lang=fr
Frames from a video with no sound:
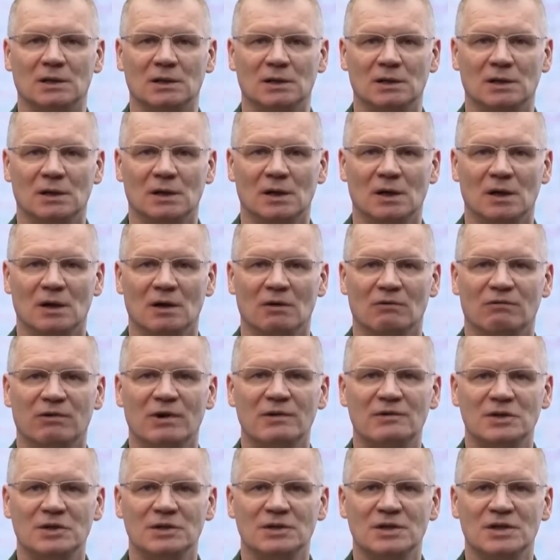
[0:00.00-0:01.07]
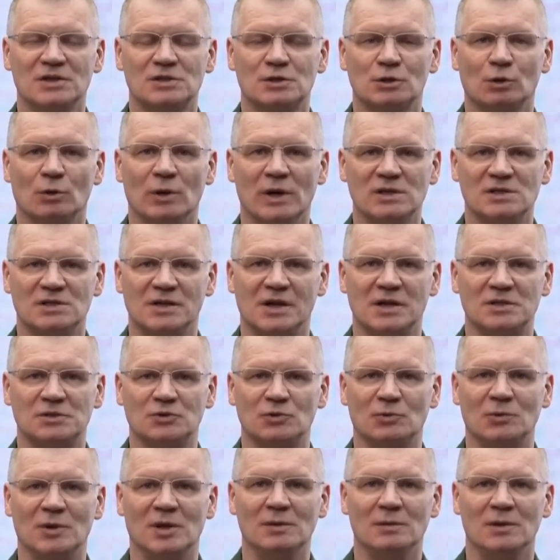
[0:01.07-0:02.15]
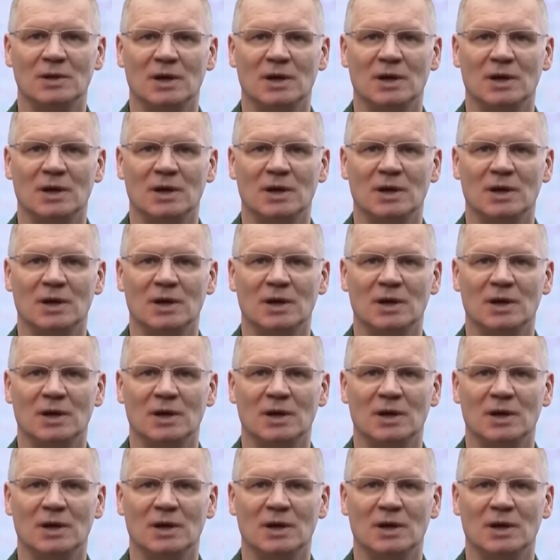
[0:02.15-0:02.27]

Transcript: victime, ni destruction au sol.